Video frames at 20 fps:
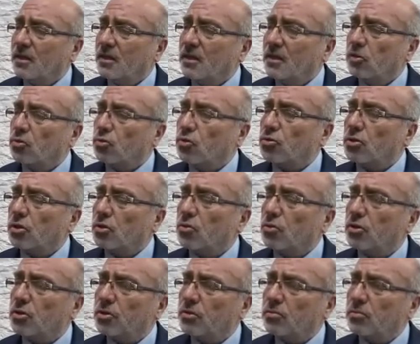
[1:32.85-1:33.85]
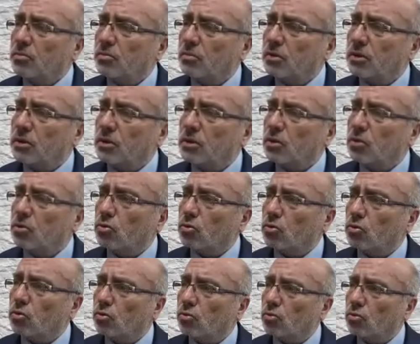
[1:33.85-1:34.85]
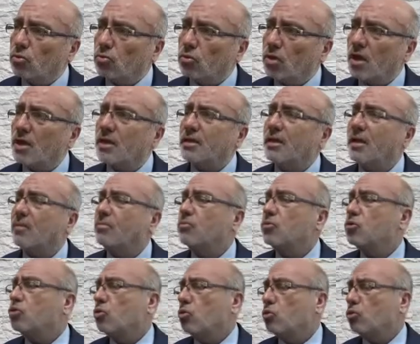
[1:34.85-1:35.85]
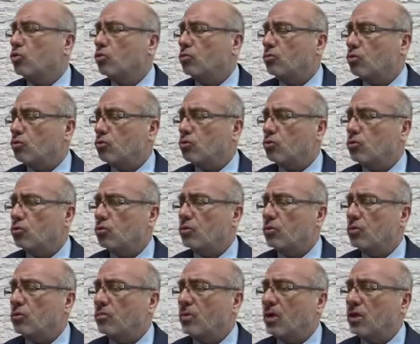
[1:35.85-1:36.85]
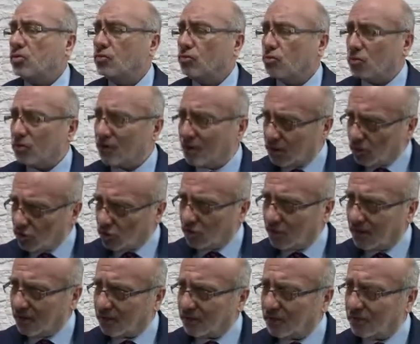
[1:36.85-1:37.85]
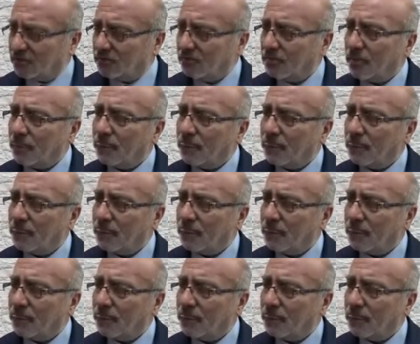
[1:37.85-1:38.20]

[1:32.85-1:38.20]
e, Yüksek Öğretim e, Kurulumu'na yapmış olduğumuz e, başvuru neticelendi